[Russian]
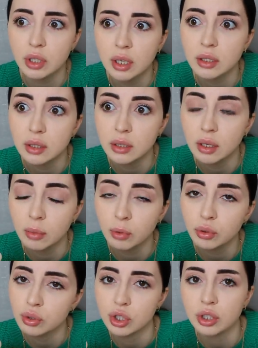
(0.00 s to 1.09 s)
ходить на
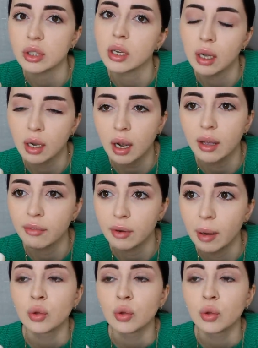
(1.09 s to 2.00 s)
работу чисто для кайфа,